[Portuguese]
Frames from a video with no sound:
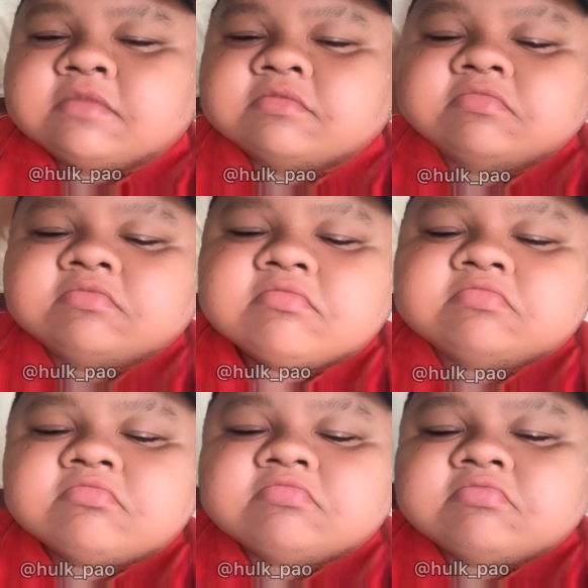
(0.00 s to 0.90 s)
Tá de
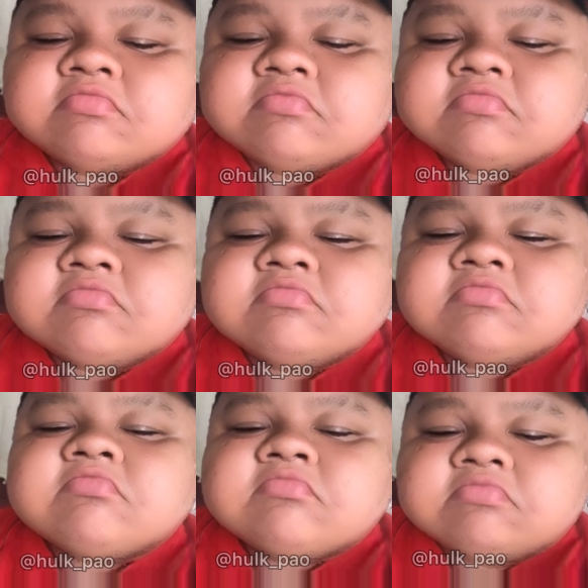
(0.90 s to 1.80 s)
castigo. E
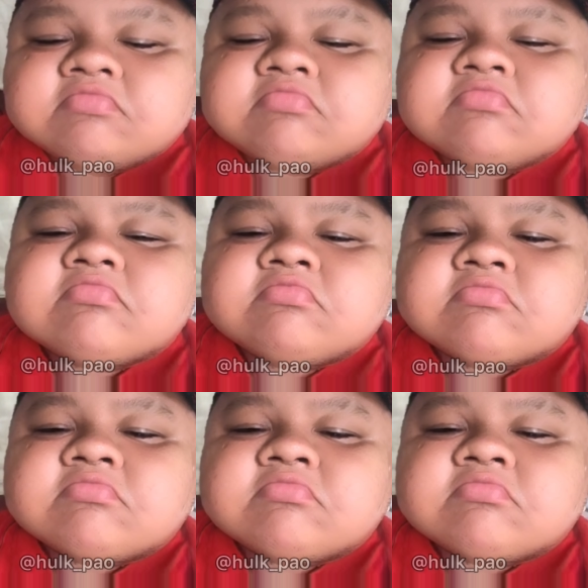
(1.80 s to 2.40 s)
traz esse tablet